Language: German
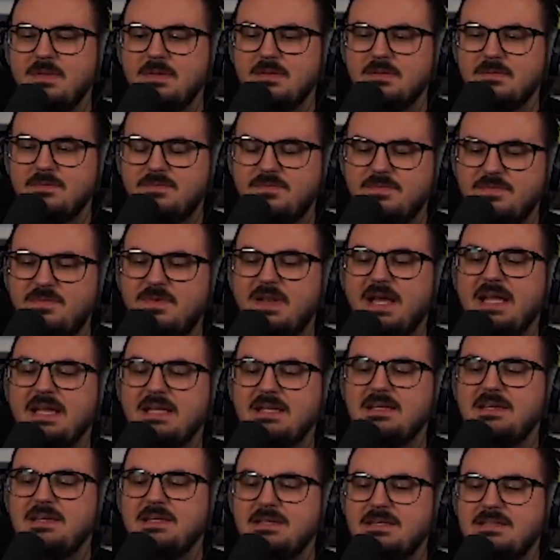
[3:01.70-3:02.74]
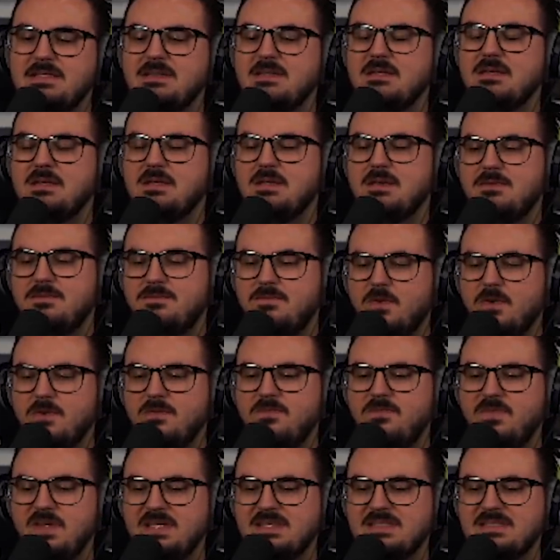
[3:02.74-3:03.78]
flye litte
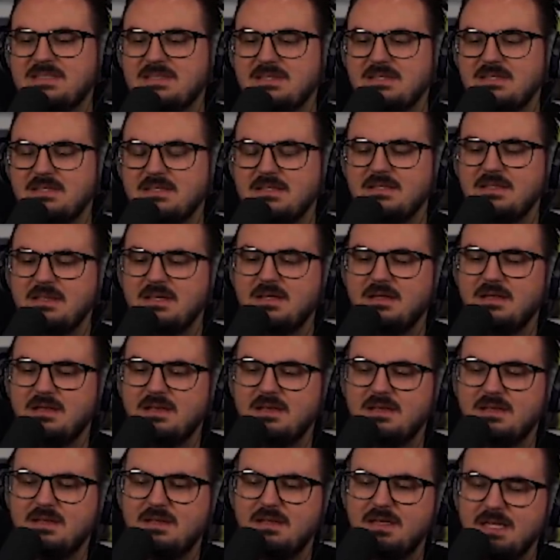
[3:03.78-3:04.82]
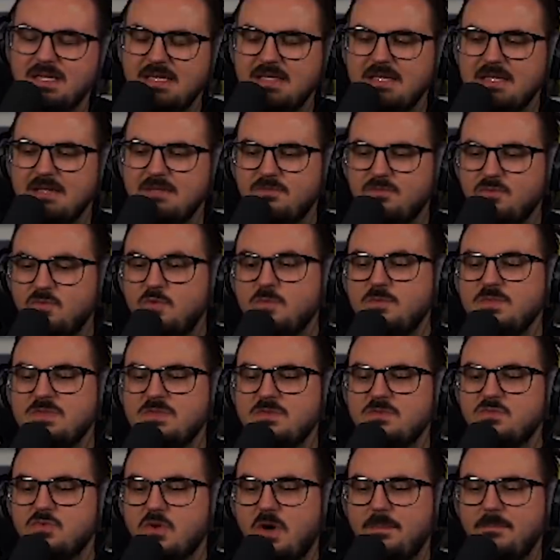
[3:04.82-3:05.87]
Wortfetzen in den Room zu
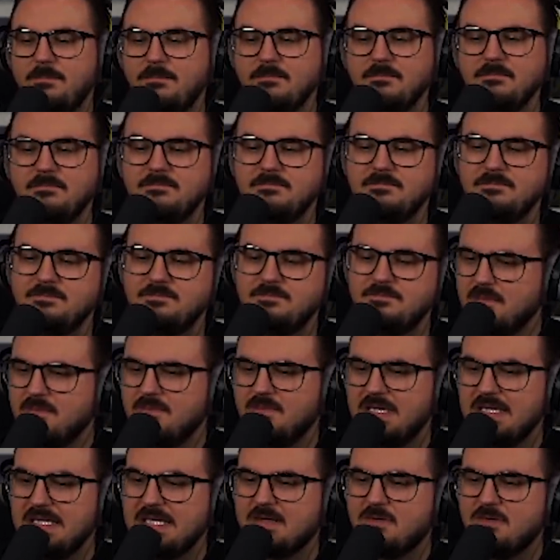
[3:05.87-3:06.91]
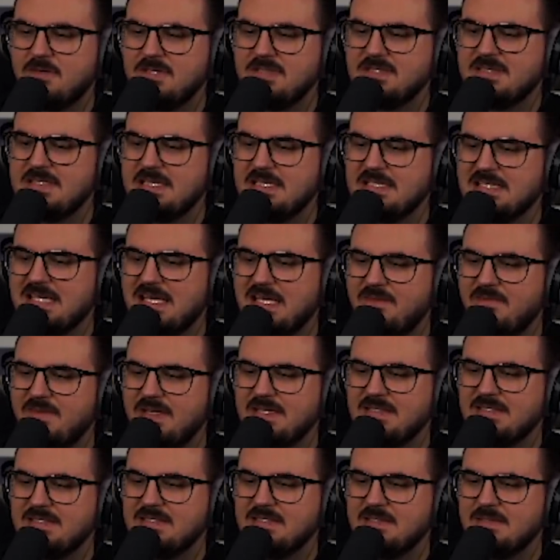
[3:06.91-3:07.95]
droppen. Weil da konntest du ja
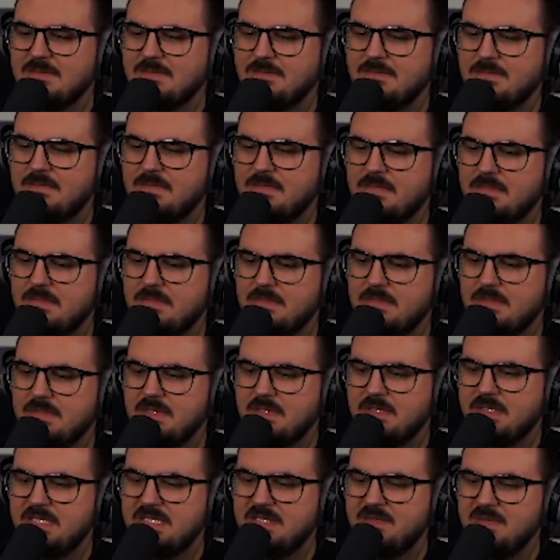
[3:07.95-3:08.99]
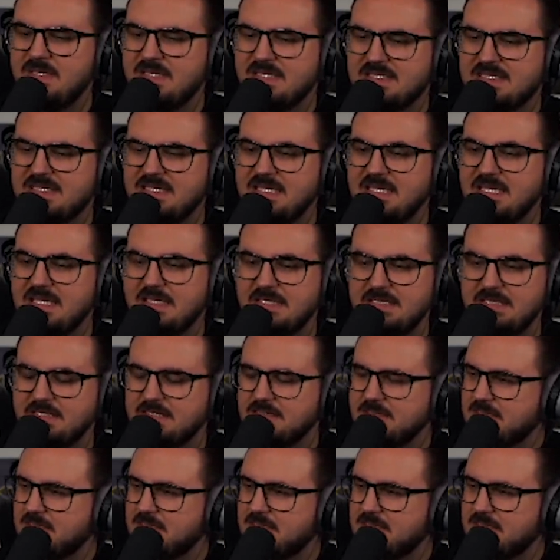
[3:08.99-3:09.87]
teilweise nicht, das ging ja nicht.